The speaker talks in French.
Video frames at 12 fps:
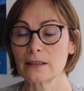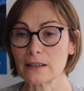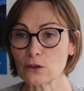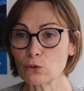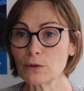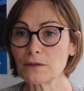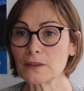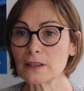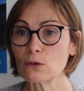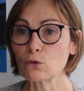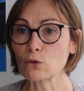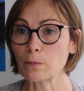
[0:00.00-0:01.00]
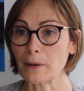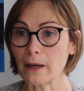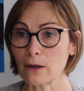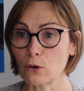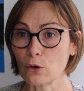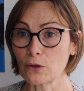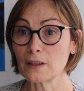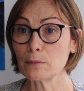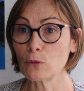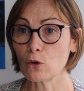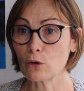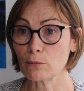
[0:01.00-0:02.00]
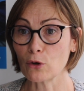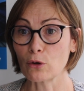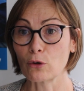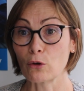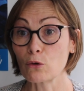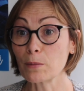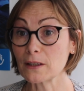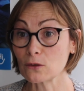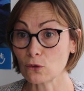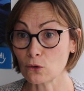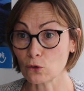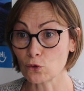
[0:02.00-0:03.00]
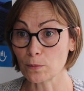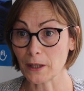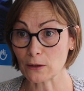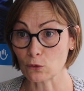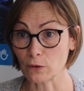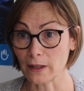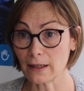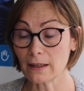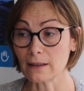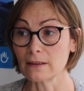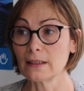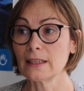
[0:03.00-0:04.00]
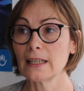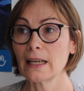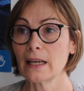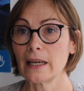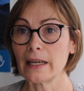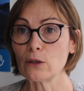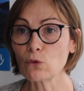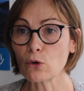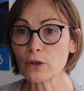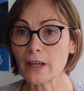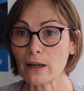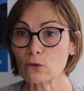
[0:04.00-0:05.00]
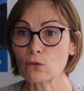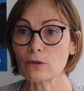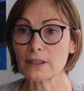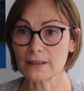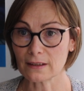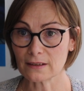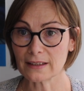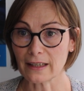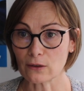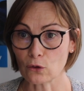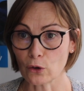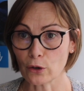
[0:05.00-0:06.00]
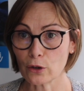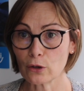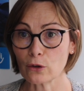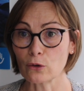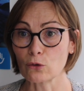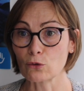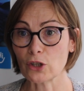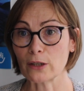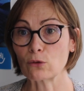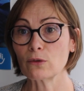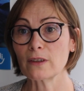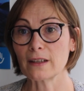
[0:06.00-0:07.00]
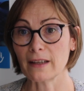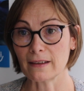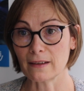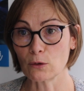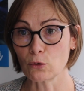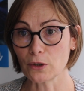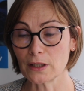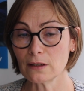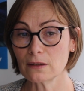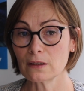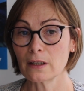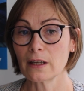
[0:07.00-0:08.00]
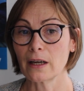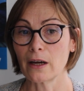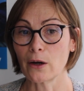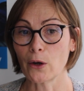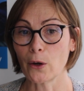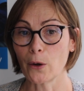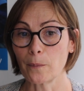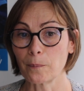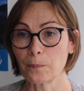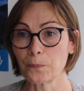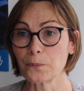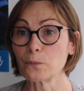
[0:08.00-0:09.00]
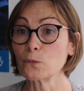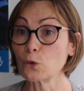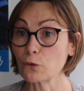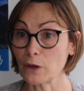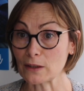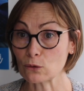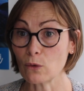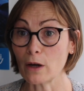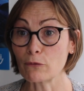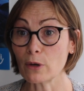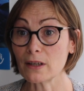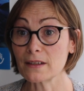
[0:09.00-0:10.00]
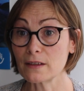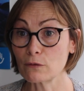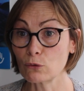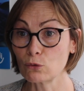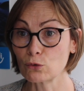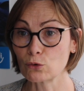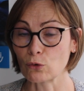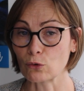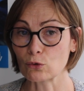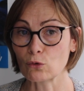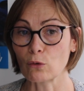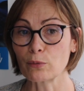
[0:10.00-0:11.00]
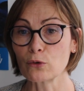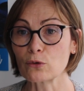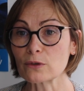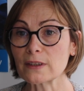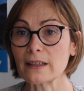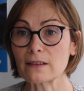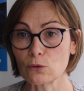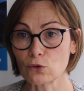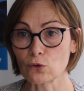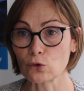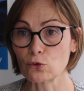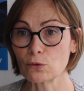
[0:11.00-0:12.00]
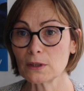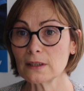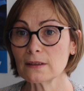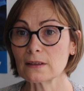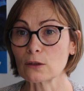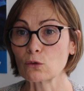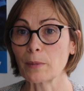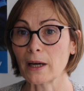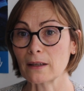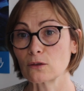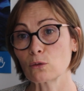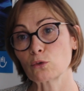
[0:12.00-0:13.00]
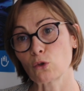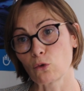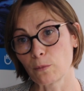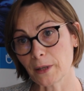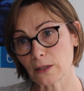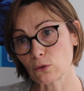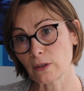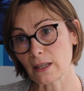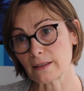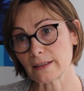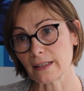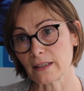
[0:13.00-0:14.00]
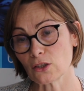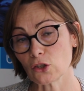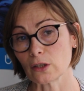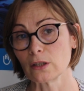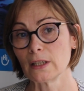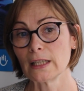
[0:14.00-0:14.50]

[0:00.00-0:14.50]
qui est suivie donc par euh, des membres représentants du personnel, et nous regardons les indicateurs de chacune des catégories euh, de façon à voir les évolutions. Ce qu'on peut constater aujourd'hui, c'est que par exemple sur le personnel siège,